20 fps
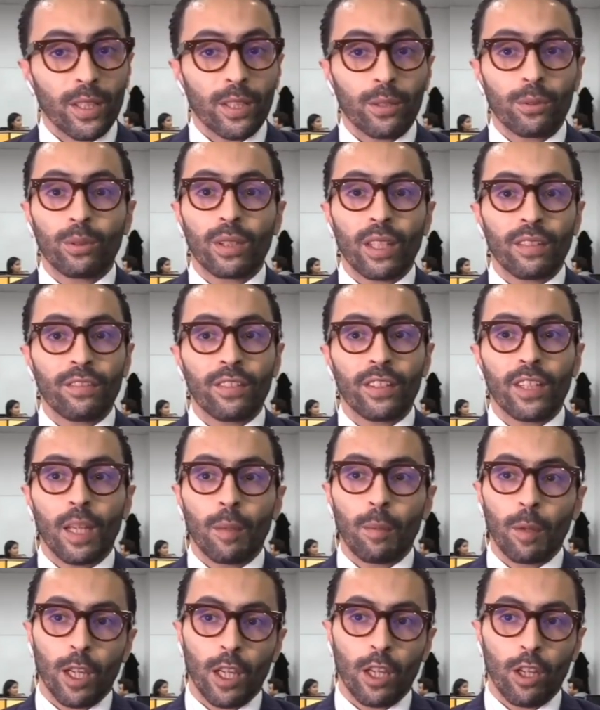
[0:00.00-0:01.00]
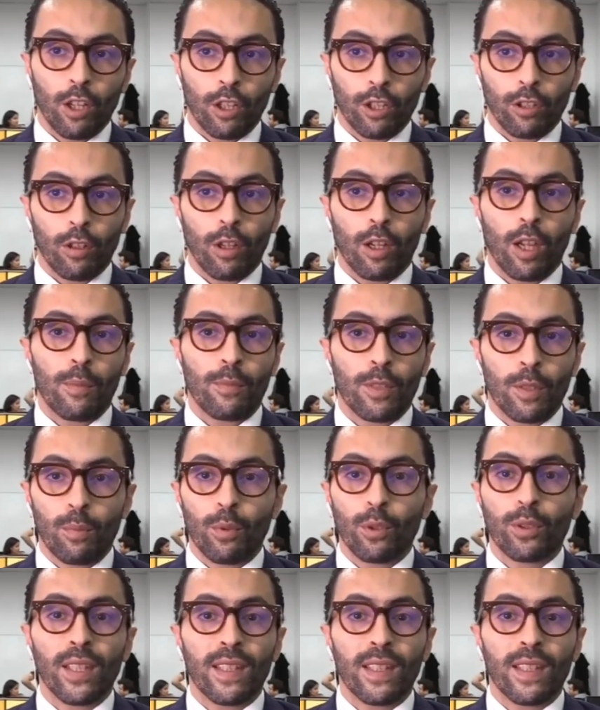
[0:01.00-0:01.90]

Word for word: Oui, tout à fait. Après euh, un petit peu